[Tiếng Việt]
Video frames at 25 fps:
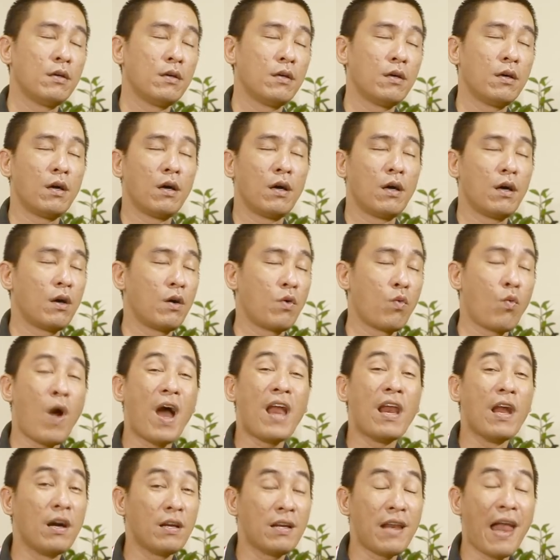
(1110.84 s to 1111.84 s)
uh, uh,
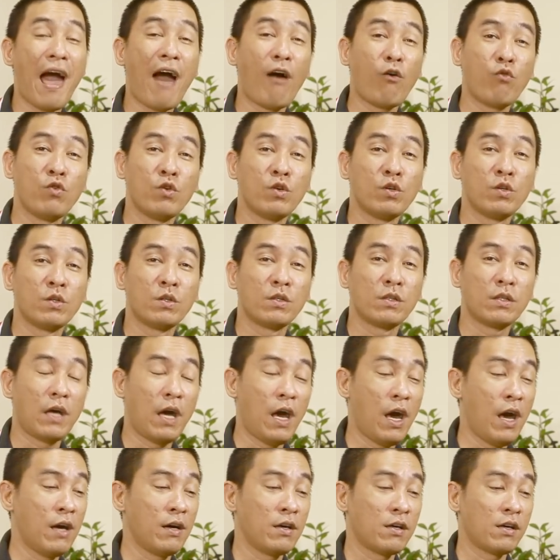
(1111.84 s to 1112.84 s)
quá lớn lao
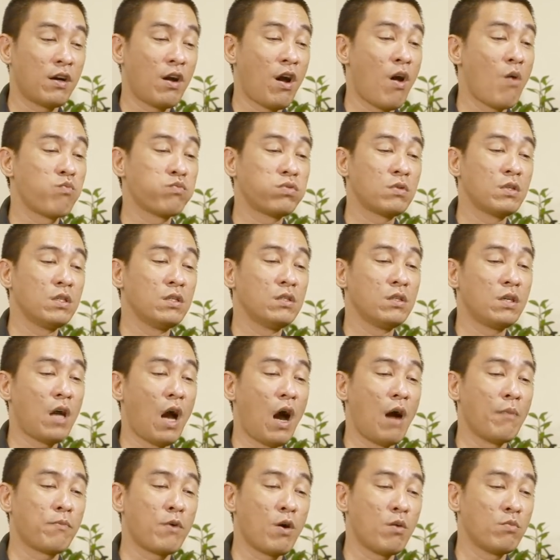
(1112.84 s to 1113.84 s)
ha không tương
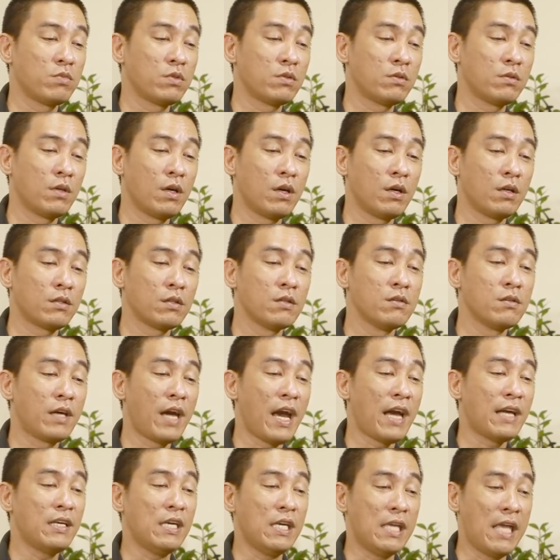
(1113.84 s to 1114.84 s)
hợp không uh, tương
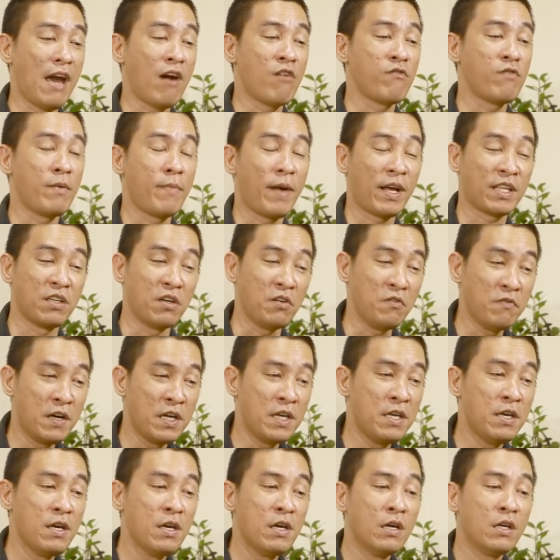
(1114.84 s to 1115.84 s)
khắc gì nhau về mặt tử
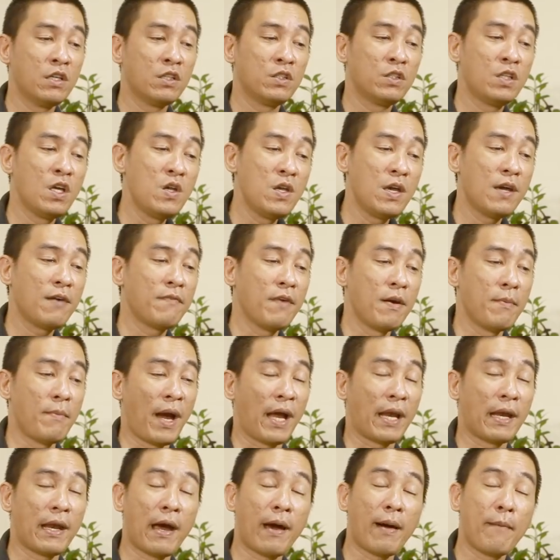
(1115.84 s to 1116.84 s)
vi tuy nhiên về
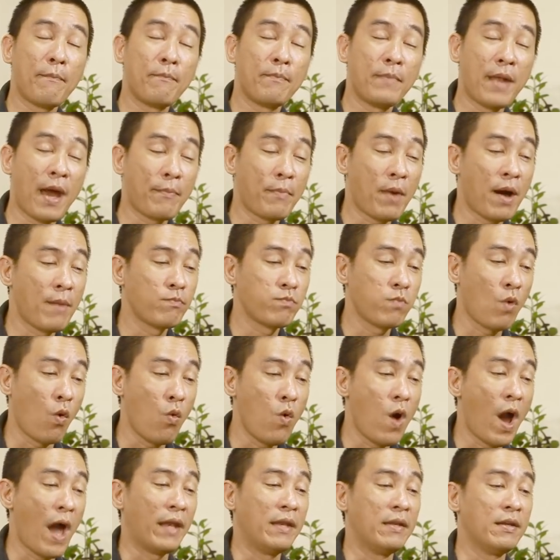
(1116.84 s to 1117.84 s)
mặt nạp, nạp âm
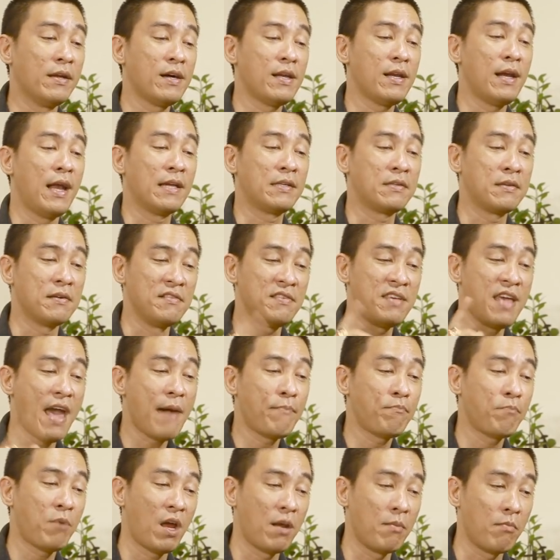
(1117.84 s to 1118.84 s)
ngũ hành đó là chữ
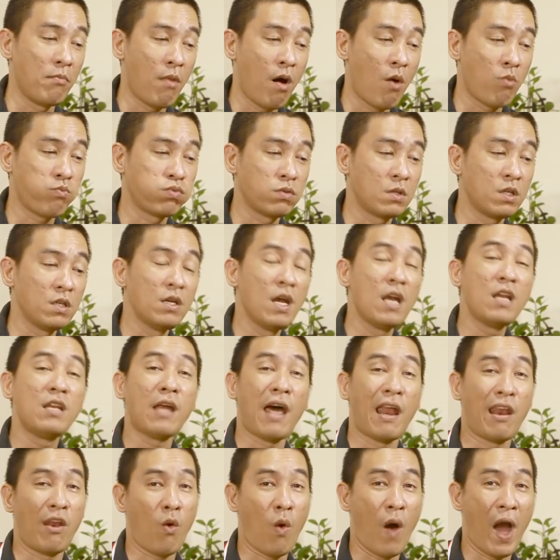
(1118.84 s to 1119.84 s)
giáp hành mộc chữ đinh
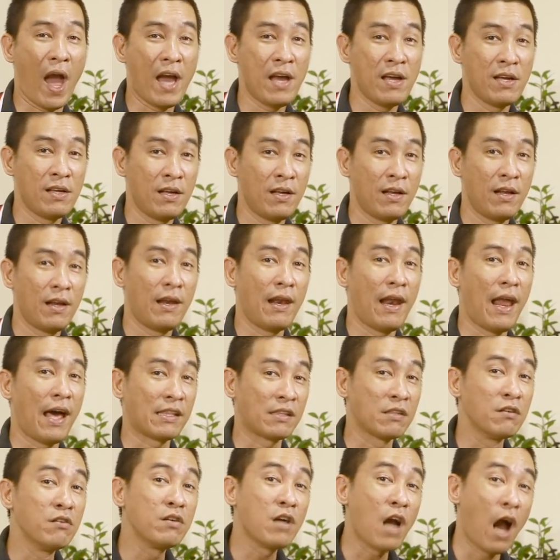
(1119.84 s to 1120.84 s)
hành hỏa là
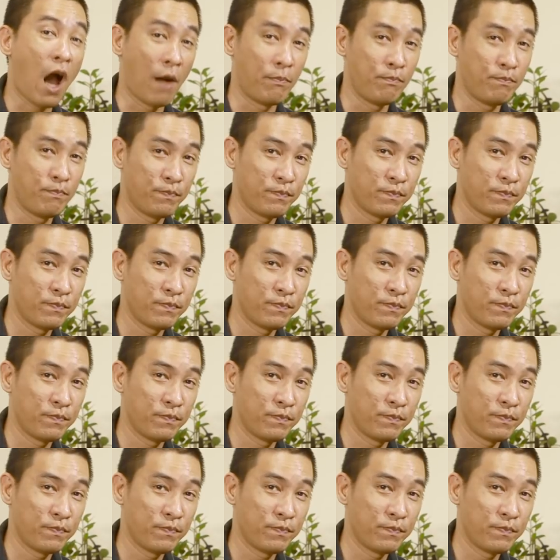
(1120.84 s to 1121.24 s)
tương hợp